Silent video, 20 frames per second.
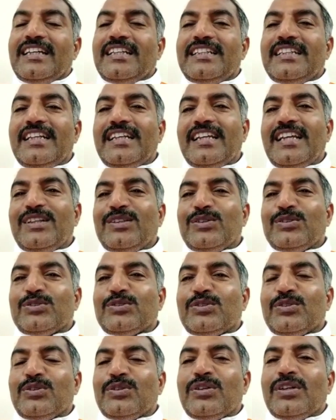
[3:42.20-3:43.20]
देखिए
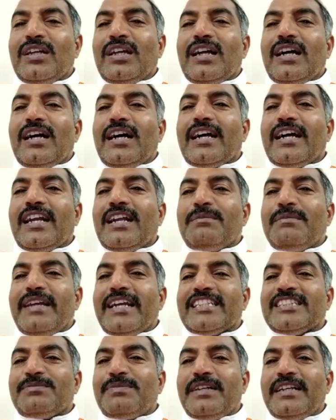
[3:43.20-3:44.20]
दोस्तों अगर हम
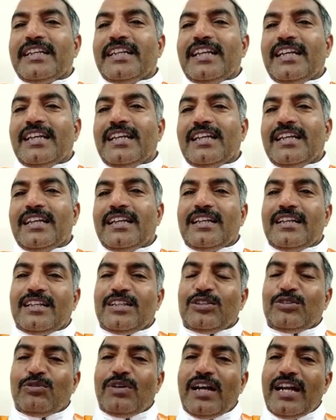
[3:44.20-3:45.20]
एक्सपर्ट के
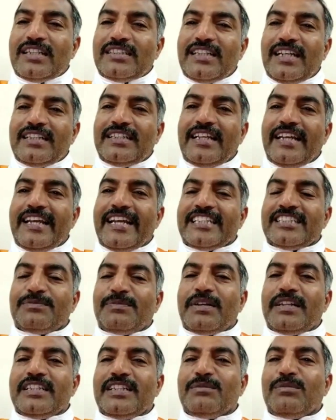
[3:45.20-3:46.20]
द्वारा जाएं तो
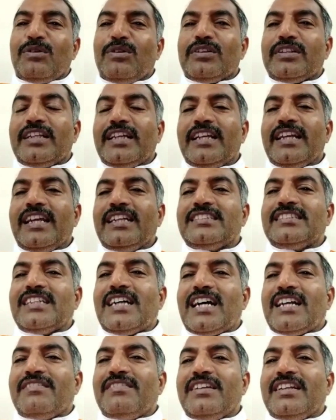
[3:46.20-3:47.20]
एक्सपर्ट ये बोलते हैं कि
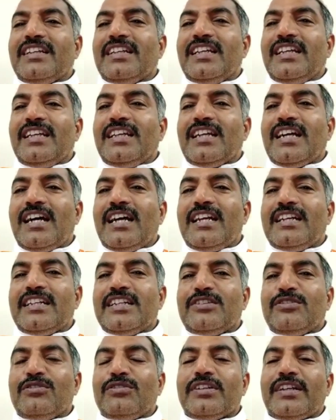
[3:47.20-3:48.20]
चार वीक की
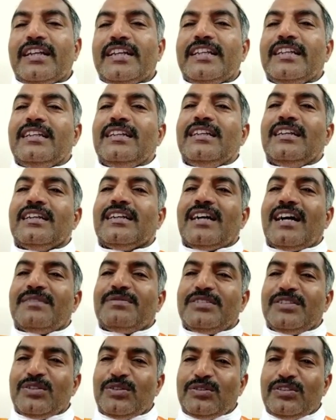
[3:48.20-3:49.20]
हाइल्टीट्यूड ट्रेनिंग
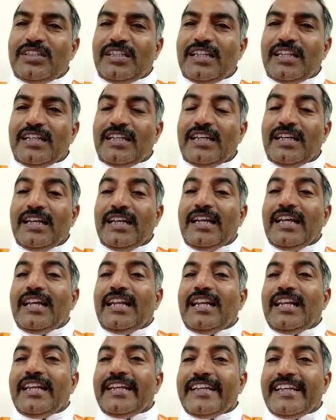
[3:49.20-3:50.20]
काफी होती है
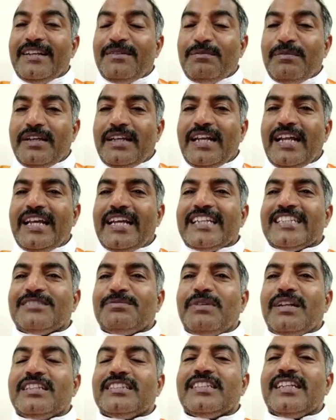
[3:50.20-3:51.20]
लेकिन मेरा
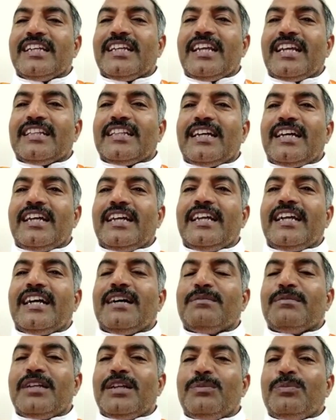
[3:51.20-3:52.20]
एक्सपीरियंस ये कहता है
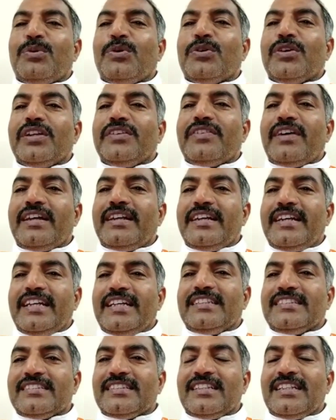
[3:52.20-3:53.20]
हमने 45
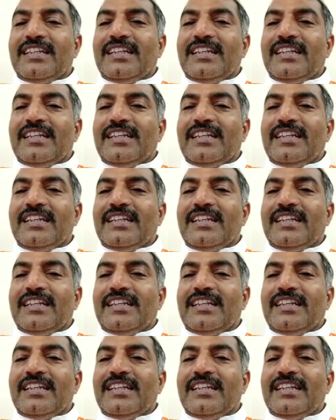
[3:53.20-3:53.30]
डेज